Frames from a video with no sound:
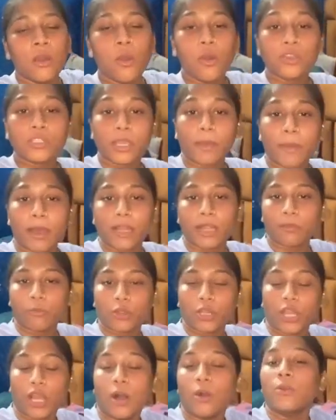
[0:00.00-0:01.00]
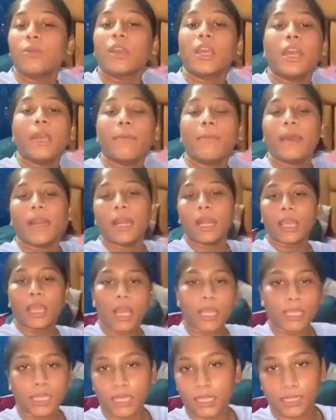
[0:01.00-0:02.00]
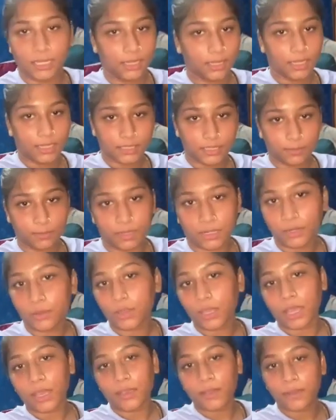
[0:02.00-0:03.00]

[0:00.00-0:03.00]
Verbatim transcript: उसके बाद आपको दिखाऊंगी मैंने क्या क्या खरीदा है सब ओके